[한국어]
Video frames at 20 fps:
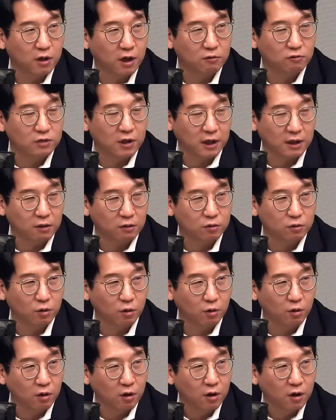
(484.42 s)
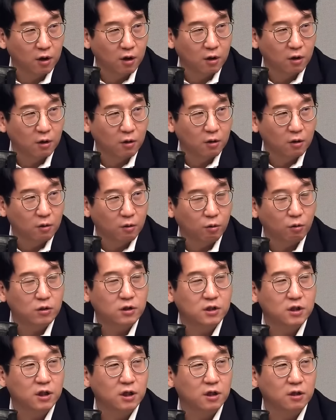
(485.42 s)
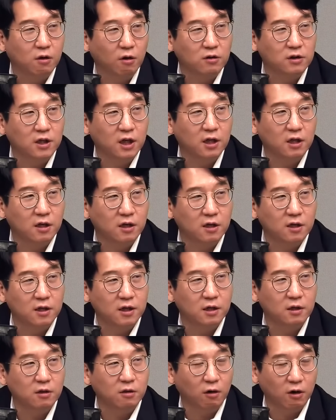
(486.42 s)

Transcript: 하루 잔 것도 네. 혹시 경찰이 네.